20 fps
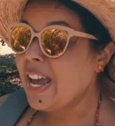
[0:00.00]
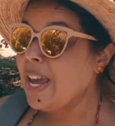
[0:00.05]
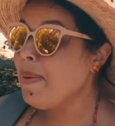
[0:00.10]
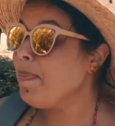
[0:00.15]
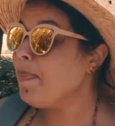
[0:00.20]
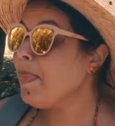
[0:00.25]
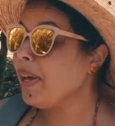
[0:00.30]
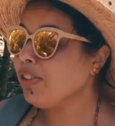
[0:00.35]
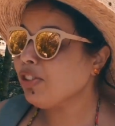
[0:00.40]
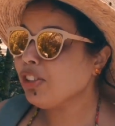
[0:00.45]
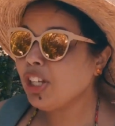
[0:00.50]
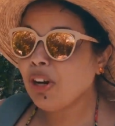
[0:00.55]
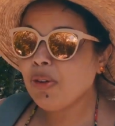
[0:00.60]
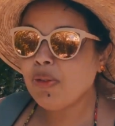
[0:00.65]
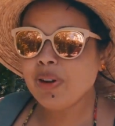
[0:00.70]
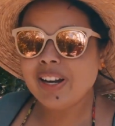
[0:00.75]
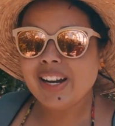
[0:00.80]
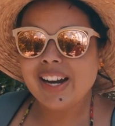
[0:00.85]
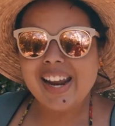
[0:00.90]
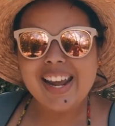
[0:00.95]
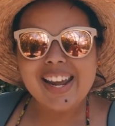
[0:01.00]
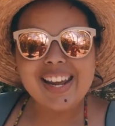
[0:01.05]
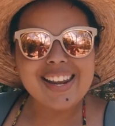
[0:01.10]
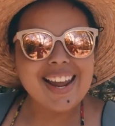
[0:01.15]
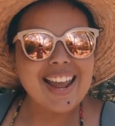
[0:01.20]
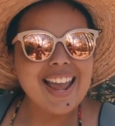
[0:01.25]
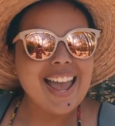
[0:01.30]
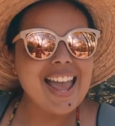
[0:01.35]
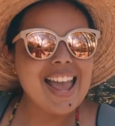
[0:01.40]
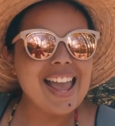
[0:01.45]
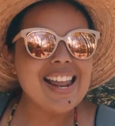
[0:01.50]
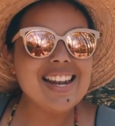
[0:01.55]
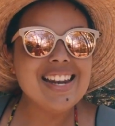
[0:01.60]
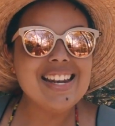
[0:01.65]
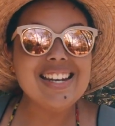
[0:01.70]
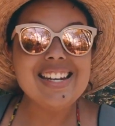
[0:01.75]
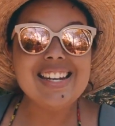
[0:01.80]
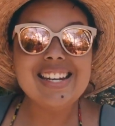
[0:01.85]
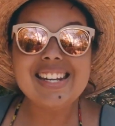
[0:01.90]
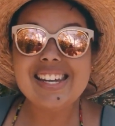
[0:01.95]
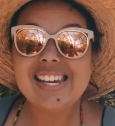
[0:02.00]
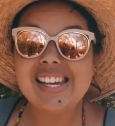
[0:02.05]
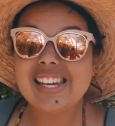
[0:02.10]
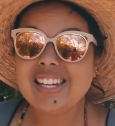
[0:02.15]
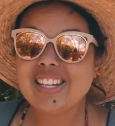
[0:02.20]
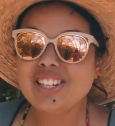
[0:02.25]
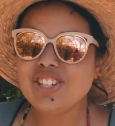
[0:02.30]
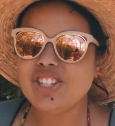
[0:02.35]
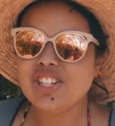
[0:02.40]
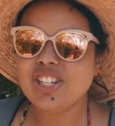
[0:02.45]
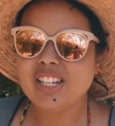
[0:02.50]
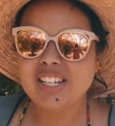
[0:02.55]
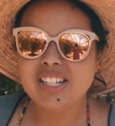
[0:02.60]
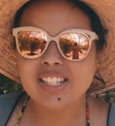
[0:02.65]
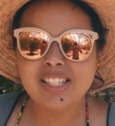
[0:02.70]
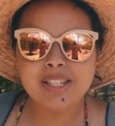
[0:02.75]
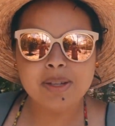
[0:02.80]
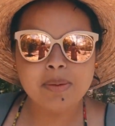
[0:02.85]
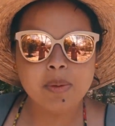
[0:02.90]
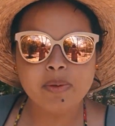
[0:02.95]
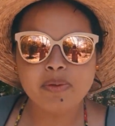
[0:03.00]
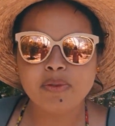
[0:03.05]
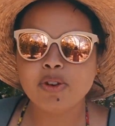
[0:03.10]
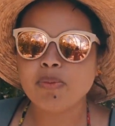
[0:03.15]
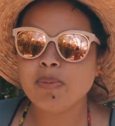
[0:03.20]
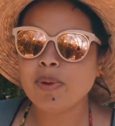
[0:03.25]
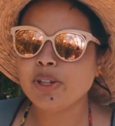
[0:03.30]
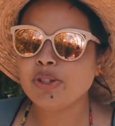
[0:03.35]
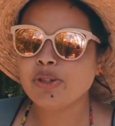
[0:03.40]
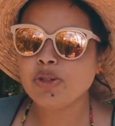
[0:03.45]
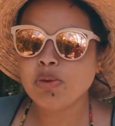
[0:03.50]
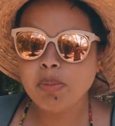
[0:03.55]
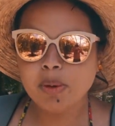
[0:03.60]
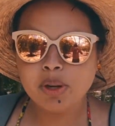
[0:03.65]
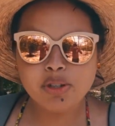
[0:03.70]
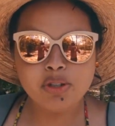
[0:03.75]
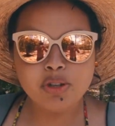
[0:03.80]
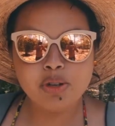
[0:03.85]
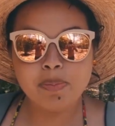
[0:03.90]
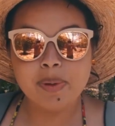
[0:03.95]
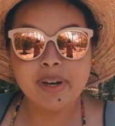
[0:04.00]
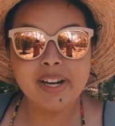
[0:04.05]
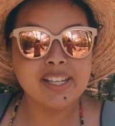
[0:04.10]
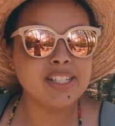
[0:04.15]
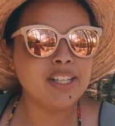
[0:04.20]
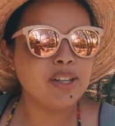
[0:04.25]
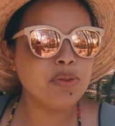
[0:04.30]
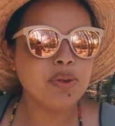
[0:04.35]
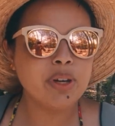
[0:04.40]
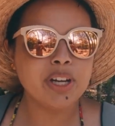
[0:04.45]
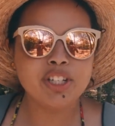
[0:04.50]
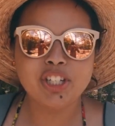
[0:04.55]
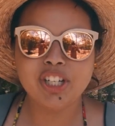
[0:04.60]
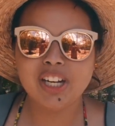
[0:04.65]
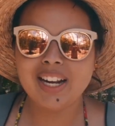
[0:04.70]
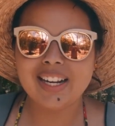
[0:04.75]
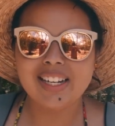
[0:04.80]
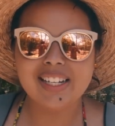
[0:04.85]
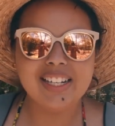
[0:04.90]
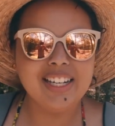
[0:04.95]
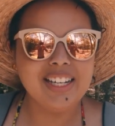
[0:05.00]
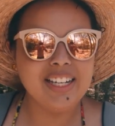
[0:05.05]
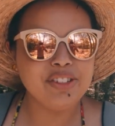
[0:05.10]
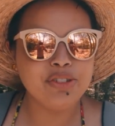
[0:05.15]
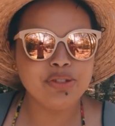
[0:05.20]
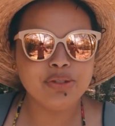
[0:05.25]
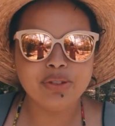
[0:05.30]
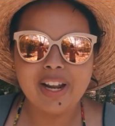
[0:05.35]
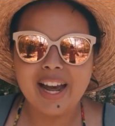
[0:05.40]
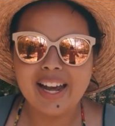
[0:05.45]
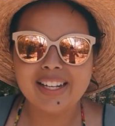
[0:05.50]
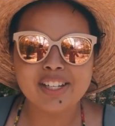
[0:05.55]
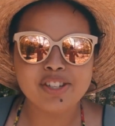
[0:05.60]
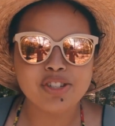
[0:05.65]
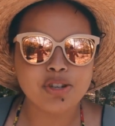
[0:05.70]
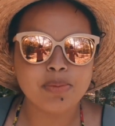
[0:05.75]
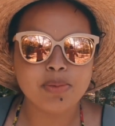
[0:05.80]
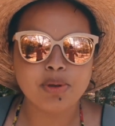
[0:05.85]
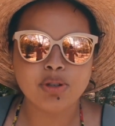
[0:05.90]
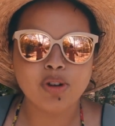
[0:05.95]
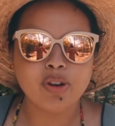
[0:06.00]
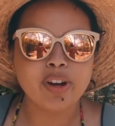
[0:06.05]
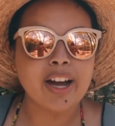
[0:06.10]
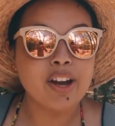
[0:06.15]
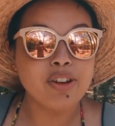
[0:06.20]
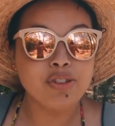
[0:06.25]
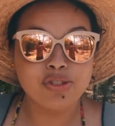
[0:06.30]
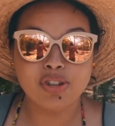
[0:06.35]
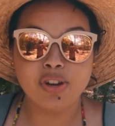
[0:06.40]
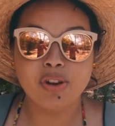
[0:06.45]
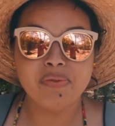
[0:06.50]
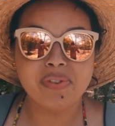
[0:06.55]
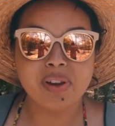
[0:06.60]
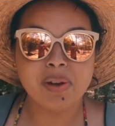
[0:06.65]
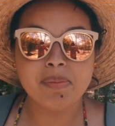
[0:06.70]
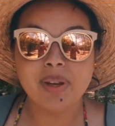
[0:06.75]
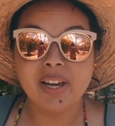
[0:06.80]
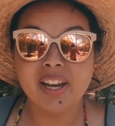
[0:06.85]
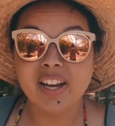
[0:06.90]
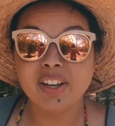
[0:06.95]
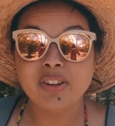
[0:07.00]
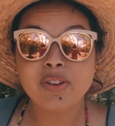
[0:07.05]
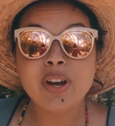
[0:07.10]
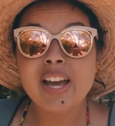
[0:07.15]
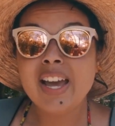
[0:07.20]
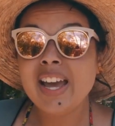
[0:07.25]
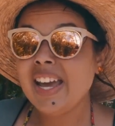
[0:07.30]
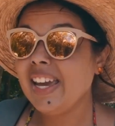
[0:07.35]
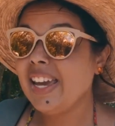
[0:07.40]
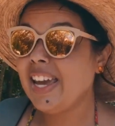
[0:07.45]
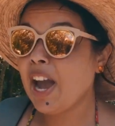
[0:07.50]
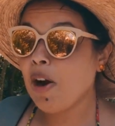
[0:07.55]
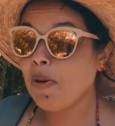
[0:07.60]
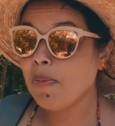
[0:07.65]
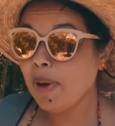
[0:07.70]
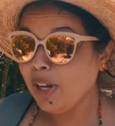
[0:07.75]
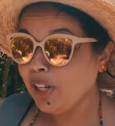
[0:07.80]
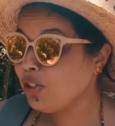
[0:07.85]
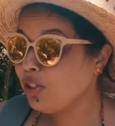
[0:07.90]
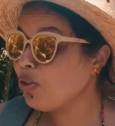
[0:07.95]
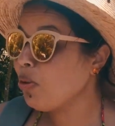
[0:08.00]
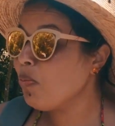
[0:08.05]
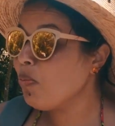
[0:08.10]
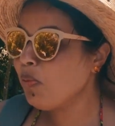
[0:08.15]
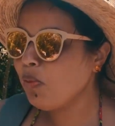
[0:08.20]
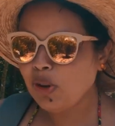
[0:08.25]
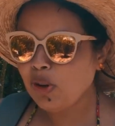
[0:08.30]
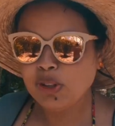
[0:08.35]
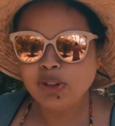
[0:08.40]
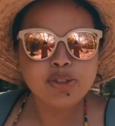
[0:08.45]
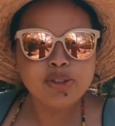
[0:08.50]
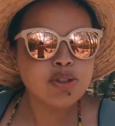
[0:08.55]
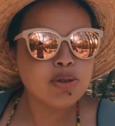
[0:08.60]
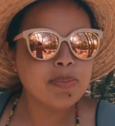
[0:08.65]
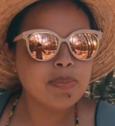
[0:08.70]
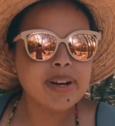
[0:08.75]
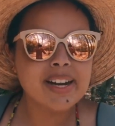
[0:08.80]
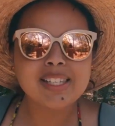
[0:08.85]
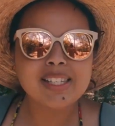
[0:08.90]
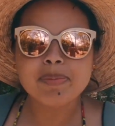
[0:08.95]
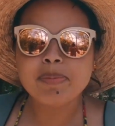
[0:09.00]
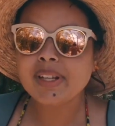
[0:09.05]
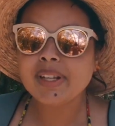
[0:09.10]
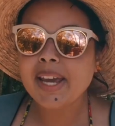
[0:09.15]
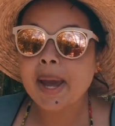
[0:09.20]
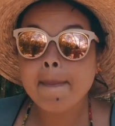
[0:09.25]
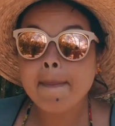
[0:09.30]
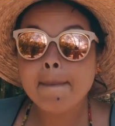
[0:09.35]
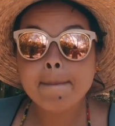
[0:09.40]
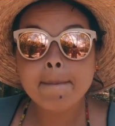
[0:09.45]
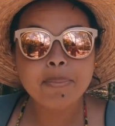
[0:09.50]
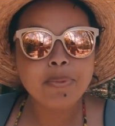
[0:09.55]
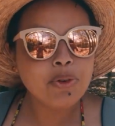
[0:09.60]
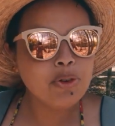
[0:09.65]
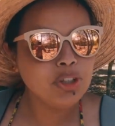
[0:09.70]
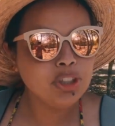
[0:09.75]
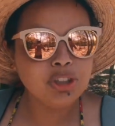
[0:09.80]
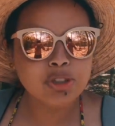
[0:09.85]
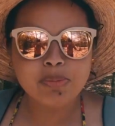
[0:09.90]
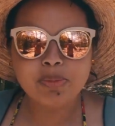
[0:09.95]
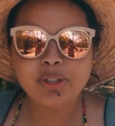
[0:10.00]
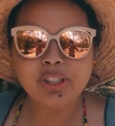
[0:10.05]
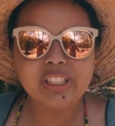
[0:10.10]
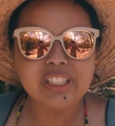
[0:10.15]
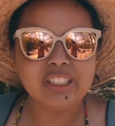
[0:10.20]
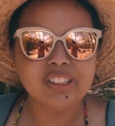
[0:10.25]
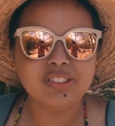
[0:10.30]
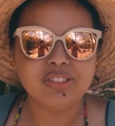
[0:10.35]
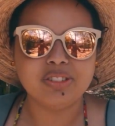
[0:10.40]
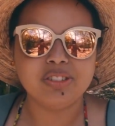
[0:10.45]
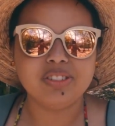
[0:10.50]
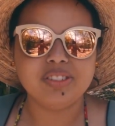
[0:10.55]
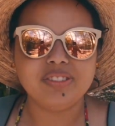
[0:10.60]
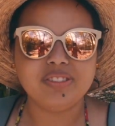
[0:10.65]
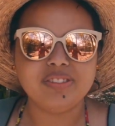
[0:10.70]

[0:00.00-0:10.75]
E pelo que eu olhei, é lindíssimo. Foi uma super surpresa. Eu nunca tinha lido nada sobre o local, só o Fabiano. E realmente estou muito surpresa porque é muito bonito.